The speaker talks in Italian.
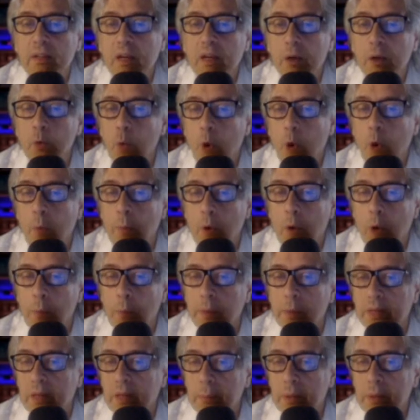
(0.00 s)
l'uomo
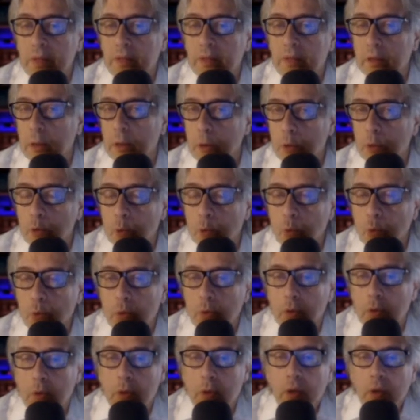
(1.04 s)
completamente
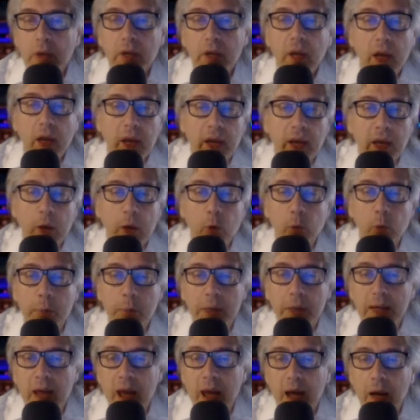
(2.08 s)
nudo e
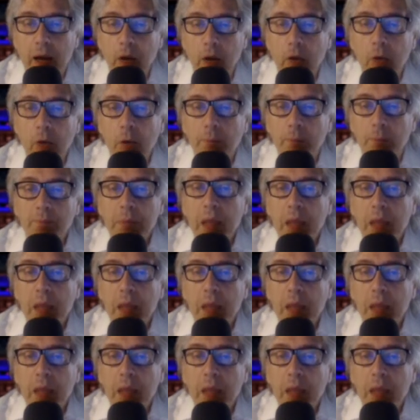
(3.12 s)
ubriaco,